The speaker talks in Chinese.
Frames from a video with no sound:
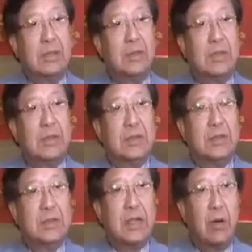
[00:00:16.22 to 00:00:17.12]
所以只
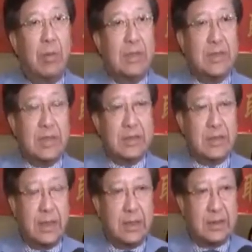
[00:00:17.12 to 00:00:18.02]
剩下我们协
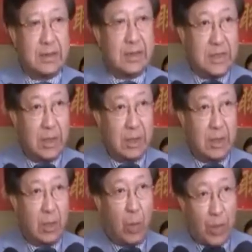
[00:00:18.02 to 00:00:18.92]
协和基金
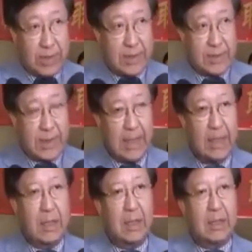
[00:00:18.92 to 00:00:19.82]
会现在。
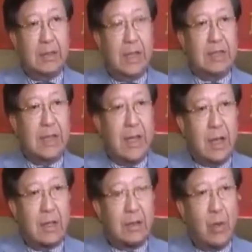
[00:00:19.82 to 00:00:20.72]
当然，这两
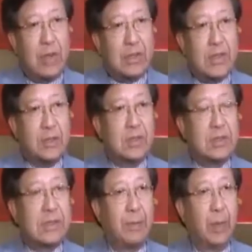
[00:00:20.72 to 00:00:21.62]
个 organization 是
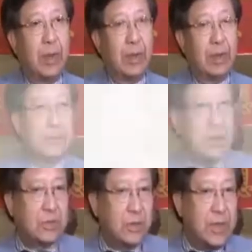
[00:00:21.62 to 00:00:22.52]
separate 的。
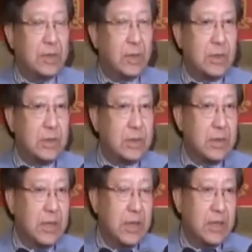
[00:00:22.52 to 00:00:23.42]
虽然说是
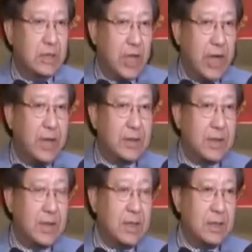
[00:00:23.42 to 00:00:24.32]
China
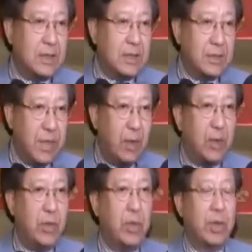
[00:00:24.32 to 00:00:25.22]
现在已经是没有
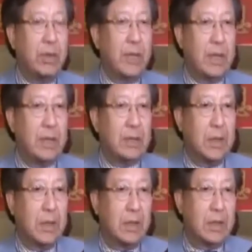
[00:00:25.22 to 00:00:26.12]
医院，
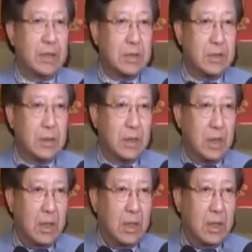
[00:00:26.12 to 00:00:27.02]
可是
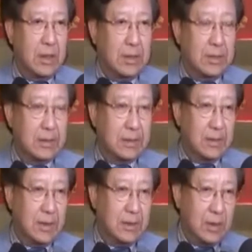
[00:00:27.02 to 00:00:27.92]

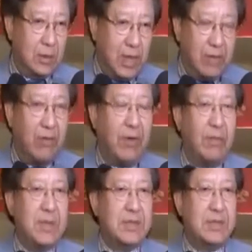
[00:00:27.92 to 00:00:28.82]
从另外一方
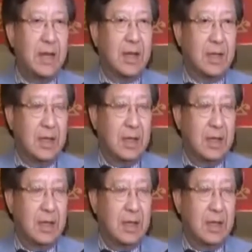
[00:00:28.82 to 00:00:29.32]
面想。